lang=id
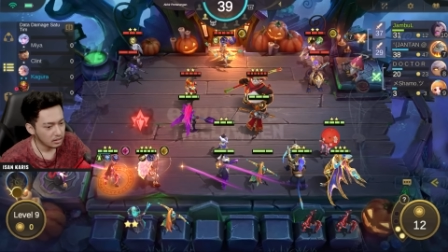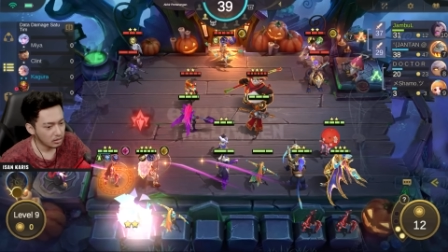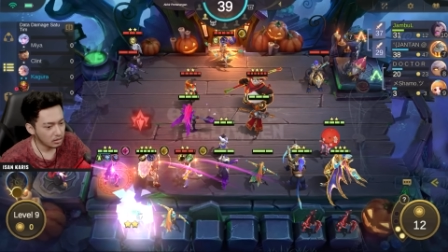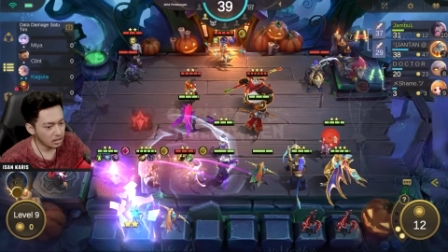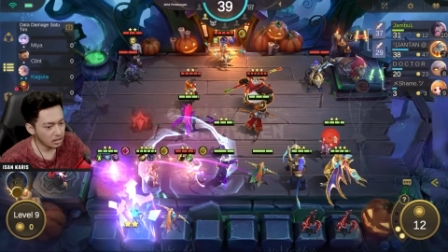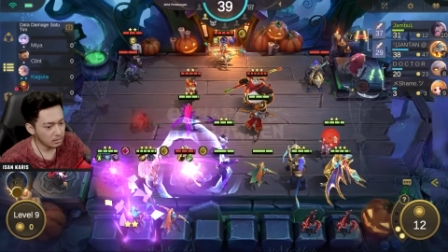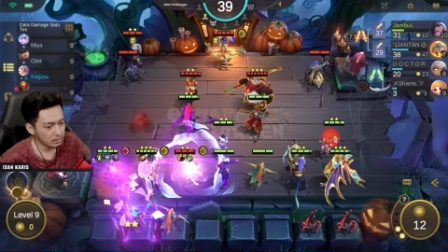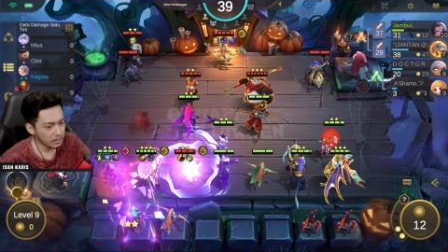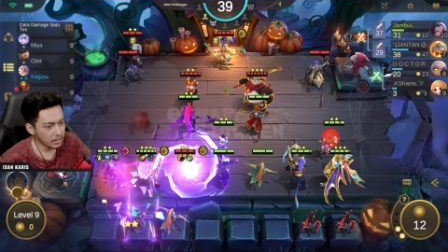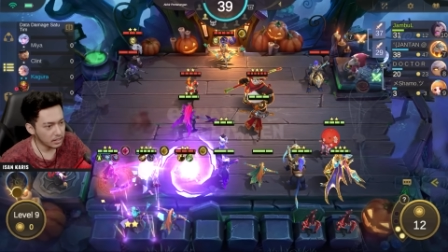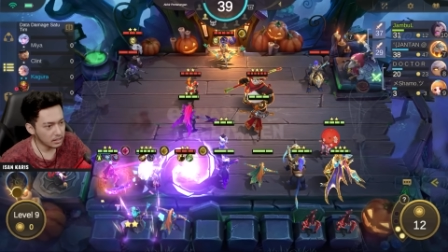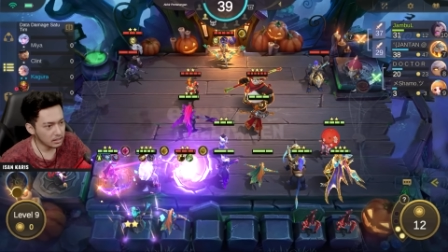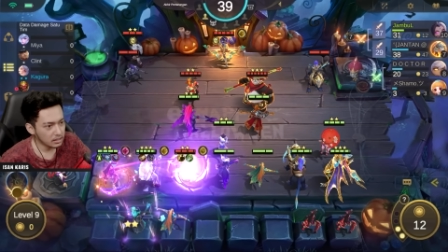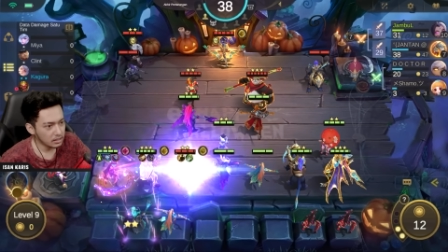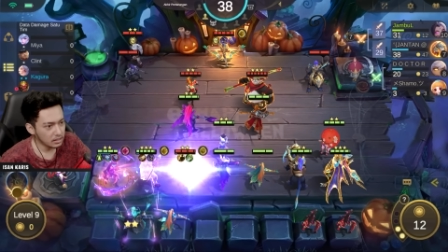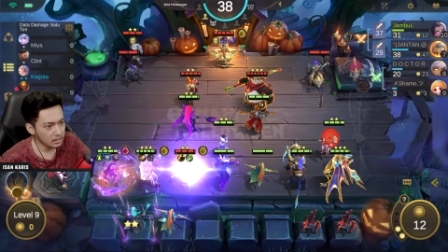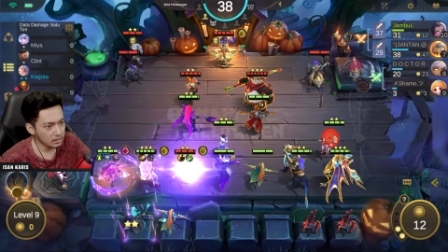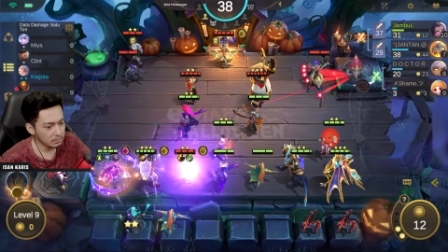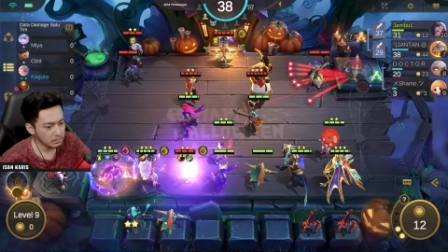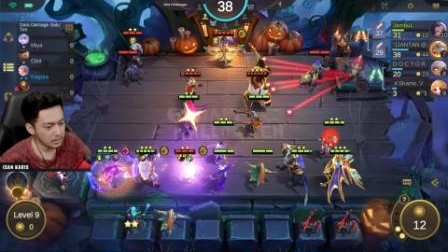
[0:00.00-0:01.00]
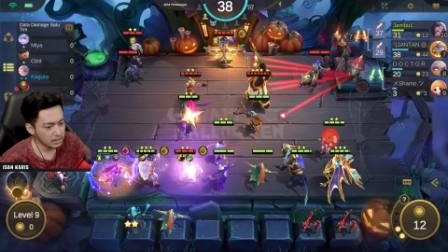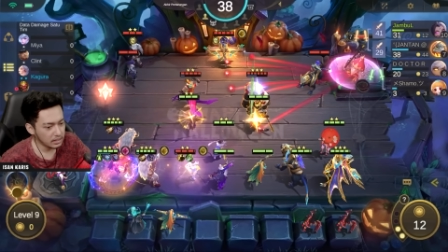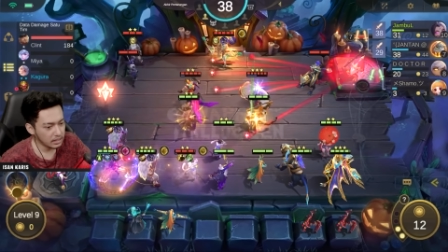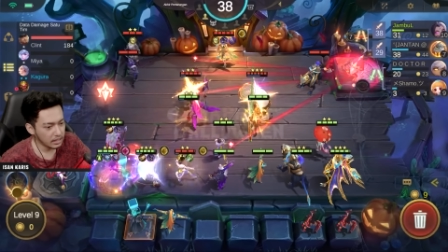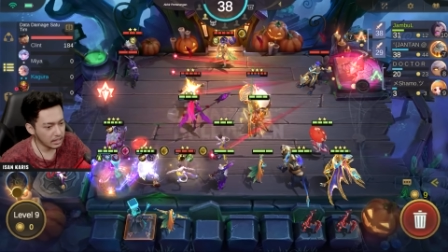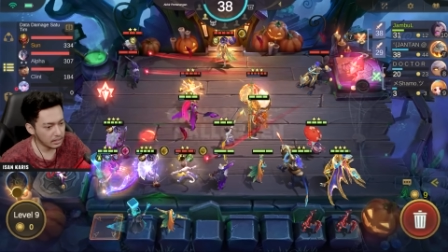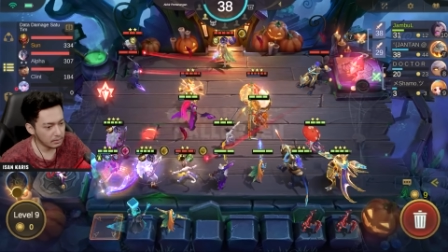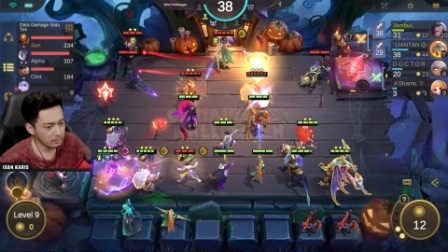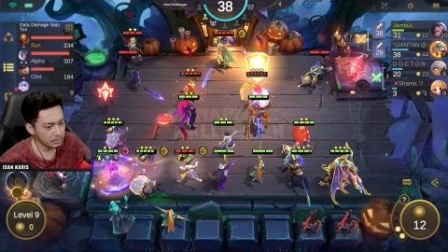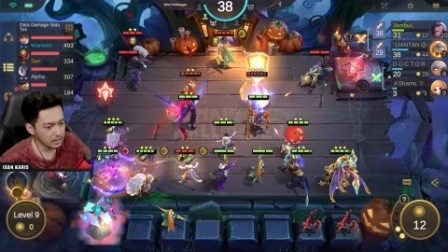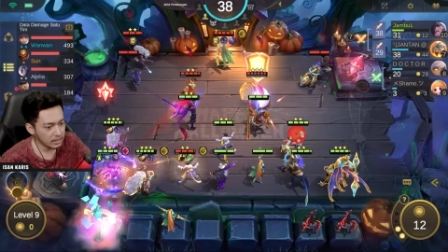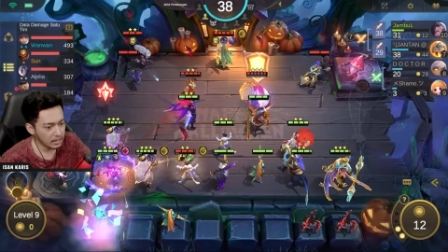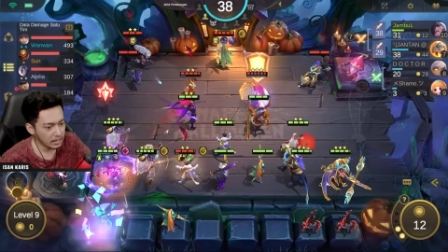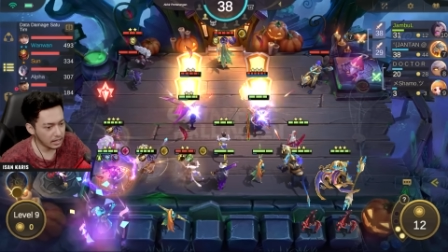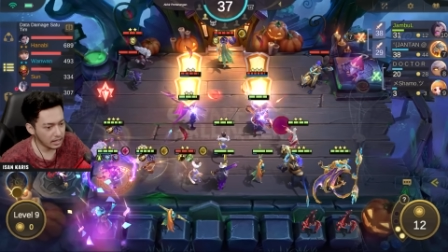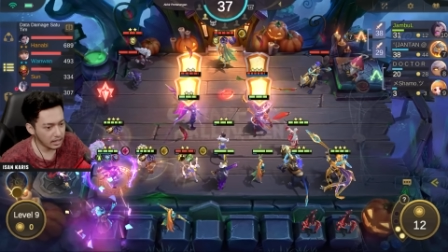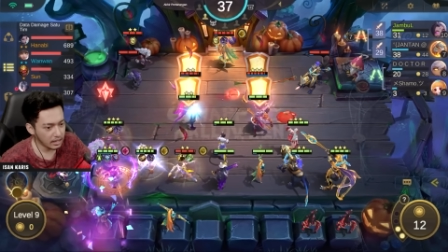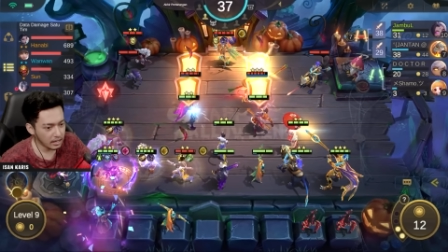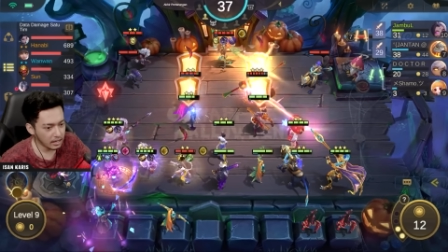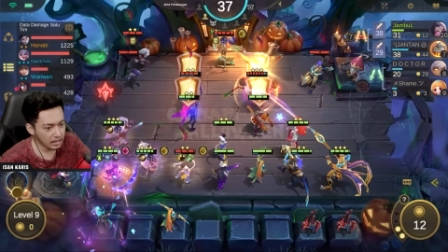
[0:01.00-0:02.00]
orang main ke
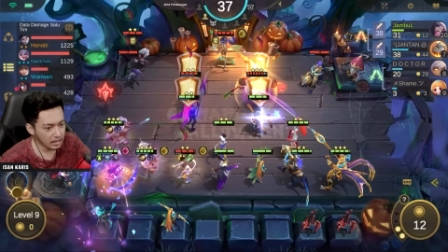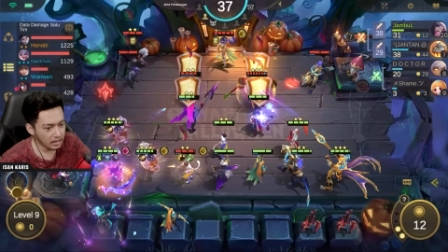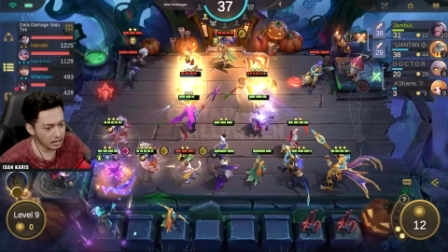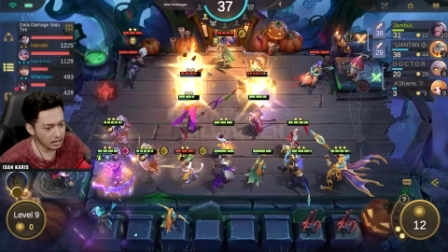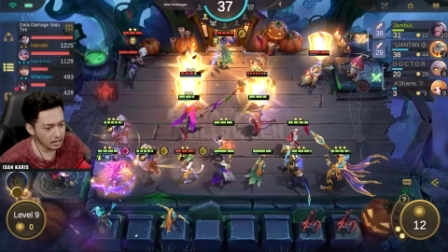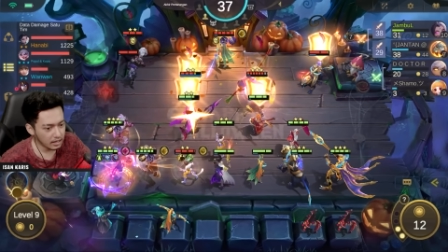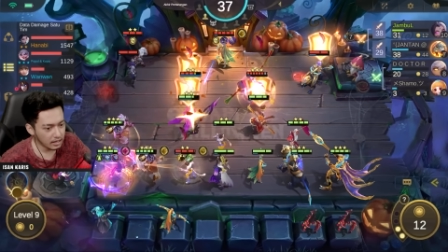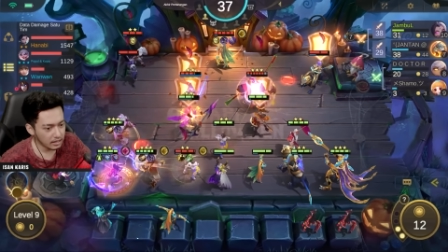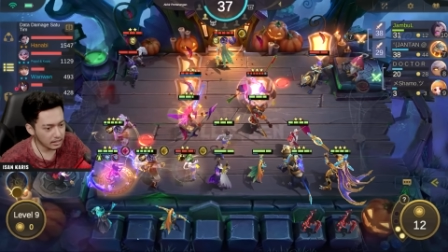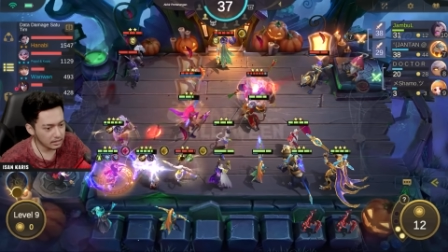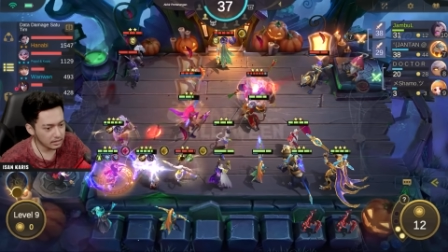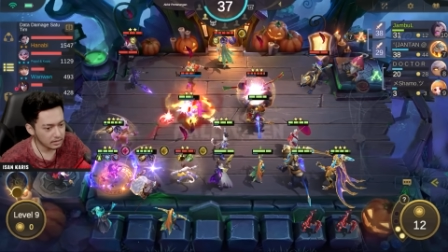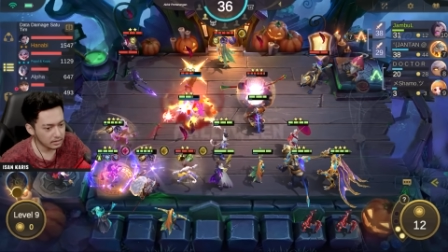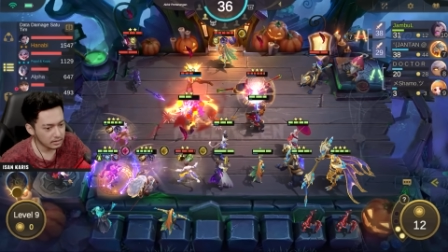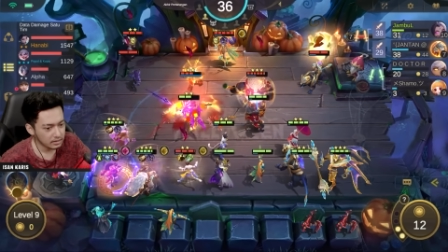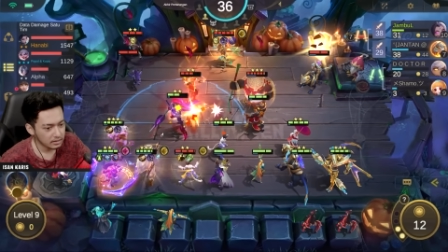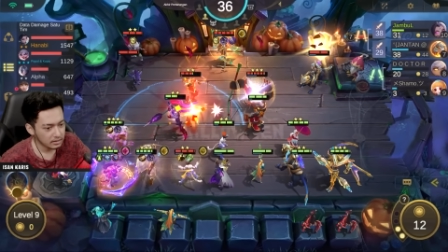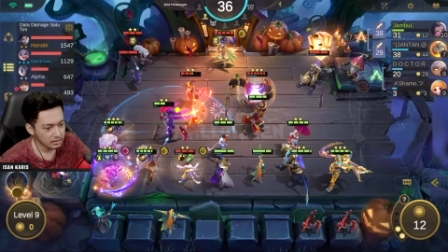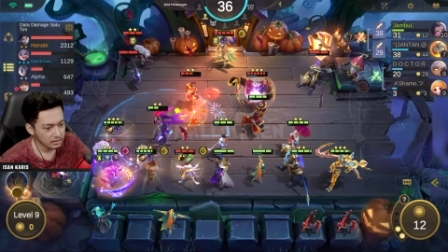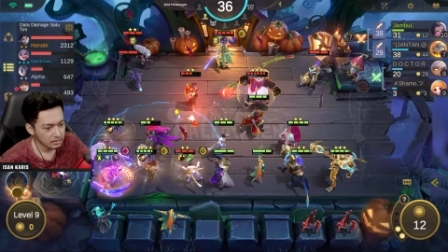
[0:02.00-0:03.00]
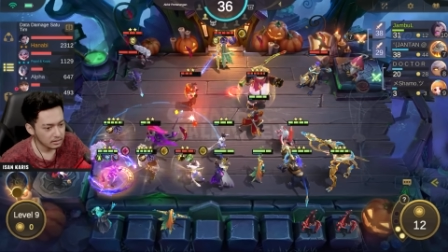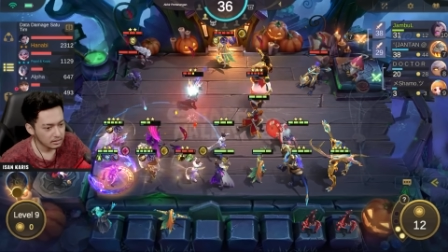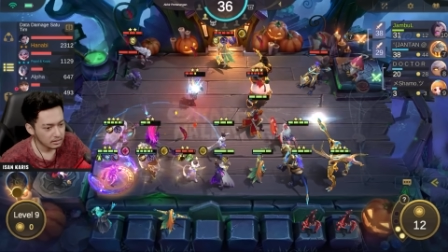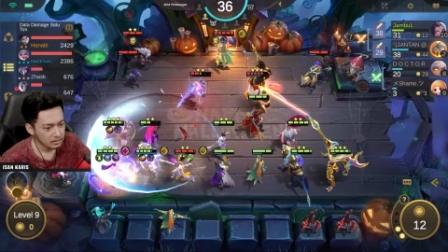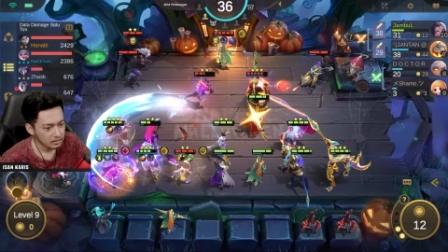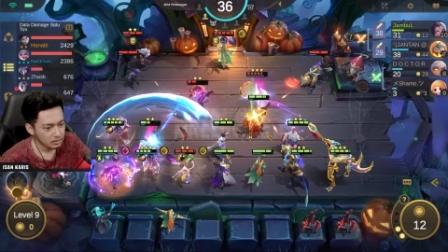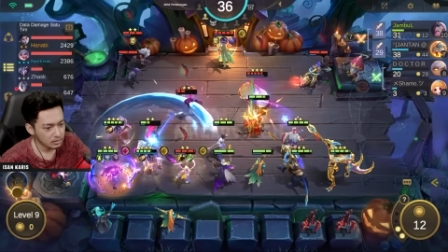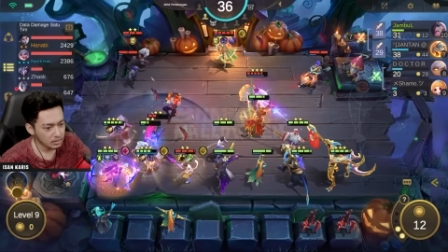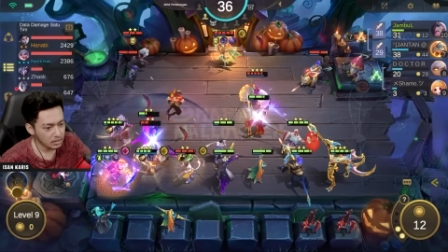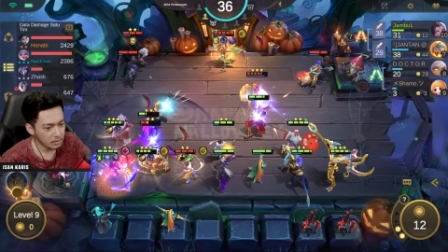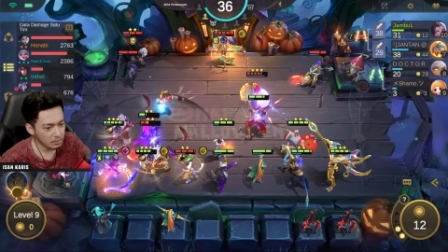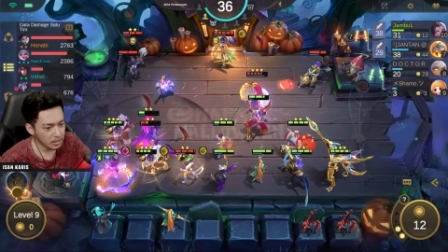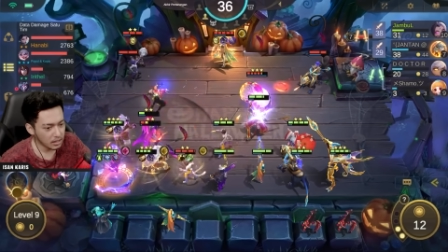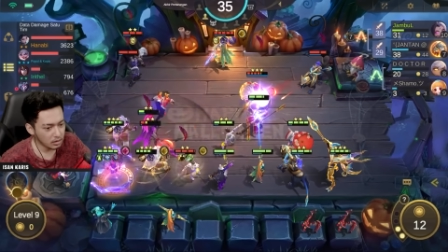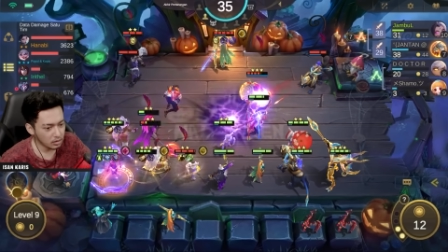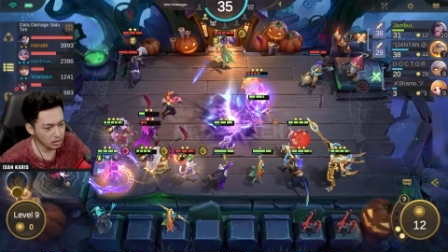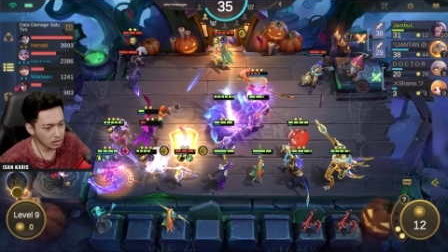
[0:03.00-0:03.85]
Mia-Miaan Yuk teramankan di